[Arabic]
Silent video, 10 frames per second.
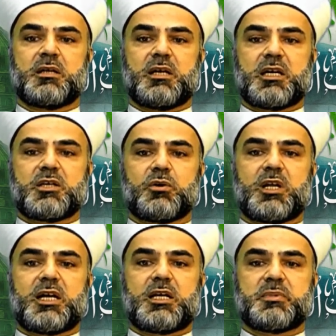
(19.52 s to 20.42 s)
أيها
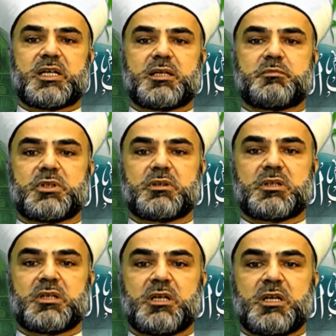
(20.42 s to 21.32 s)
الأحباب
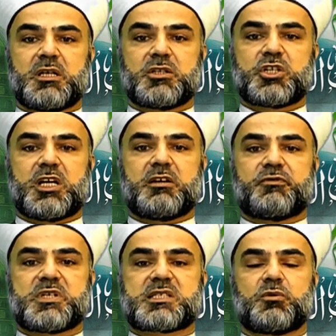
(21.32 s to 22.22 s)
جاء في
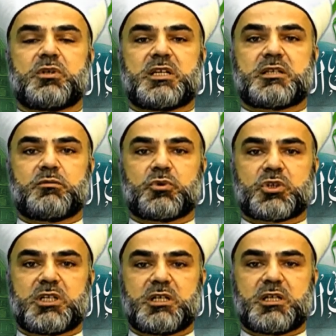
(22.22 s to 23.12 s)
السنة
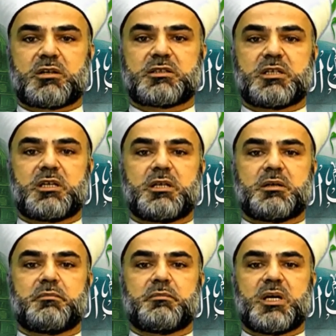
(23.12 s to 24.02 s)
المطهرة
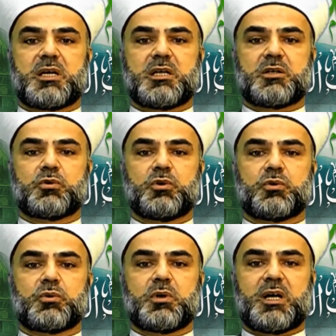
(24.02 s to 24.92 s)
ما
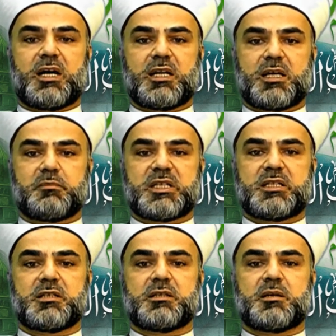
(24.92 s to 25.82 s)
يدل على مدح
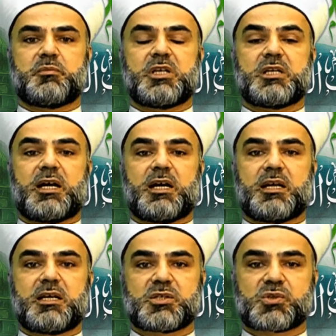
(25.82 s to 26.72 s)
النبي
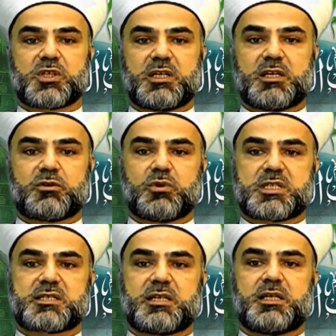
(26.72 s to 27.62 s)
عليه الصلاة
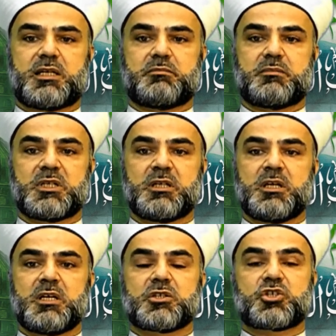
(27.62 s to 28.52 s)
والسلام
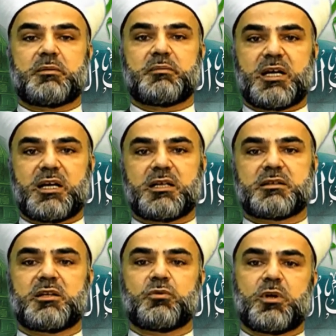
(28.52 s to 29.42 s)
جماعة
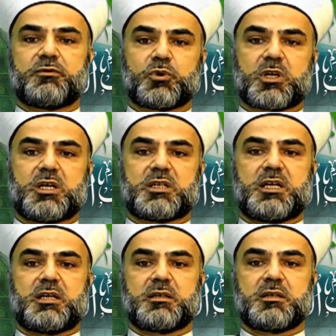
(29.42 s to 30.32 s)
وفرادا
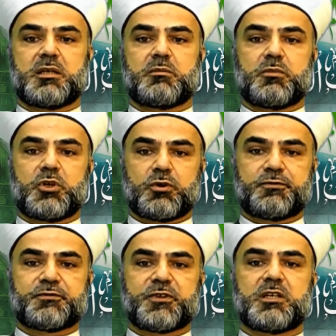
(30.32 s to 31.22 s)

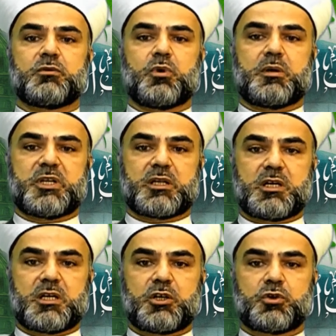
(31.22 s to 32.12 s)
بدف ومن
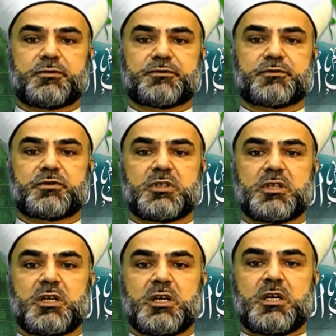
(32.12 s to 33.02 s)
غير دف
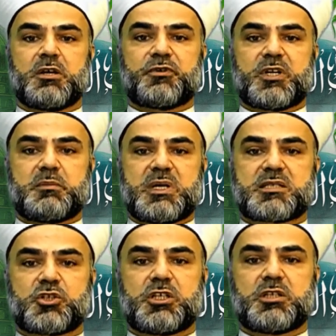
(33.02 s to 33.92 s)
في
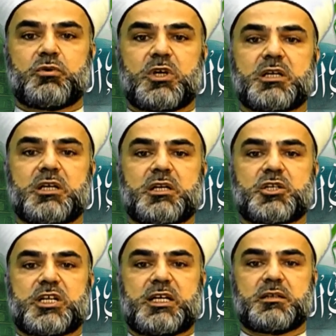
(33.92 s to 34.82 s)
المسجد وخارجه